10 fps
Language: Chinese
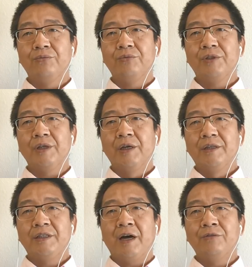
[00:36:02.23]
制
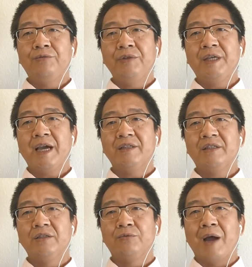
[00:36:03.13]
向郡县
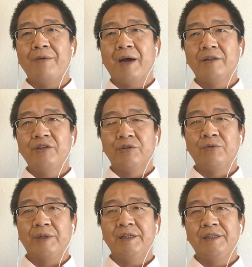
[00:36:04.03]
制转化，这就是
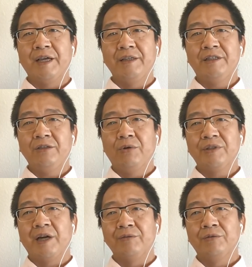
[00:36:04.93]
我在以前晋国
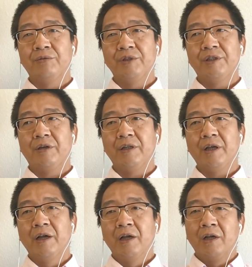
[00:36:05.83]
讲座中提到
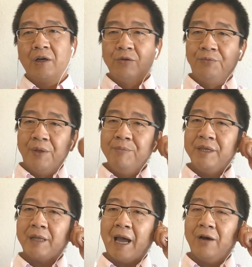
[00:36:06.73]
的文
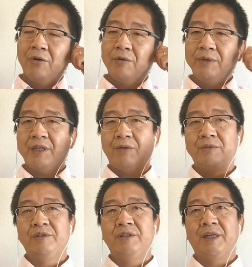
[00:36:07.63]
明太后和魏孝
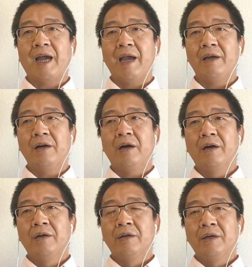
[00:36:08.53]
文帝的改革。
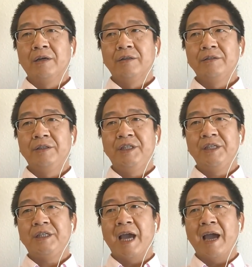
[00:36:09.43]
以
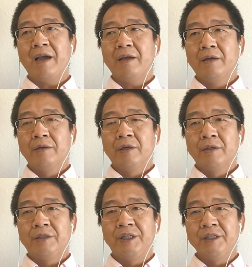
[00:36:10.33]
前
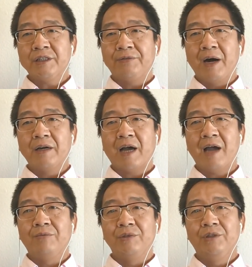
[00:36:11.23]
秦始皇和
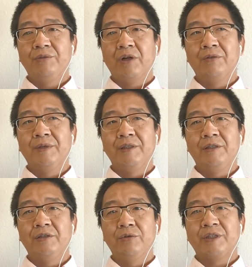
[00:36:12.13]
汉武帝遇到的问
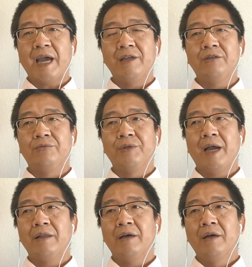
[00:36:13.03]
题，就再一次出现
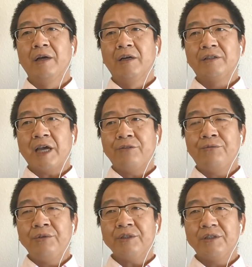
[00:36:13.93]
了。在
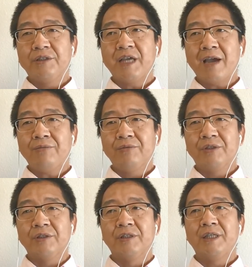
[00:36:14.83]
军事监护
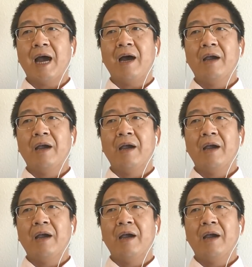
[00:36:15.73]
制之下，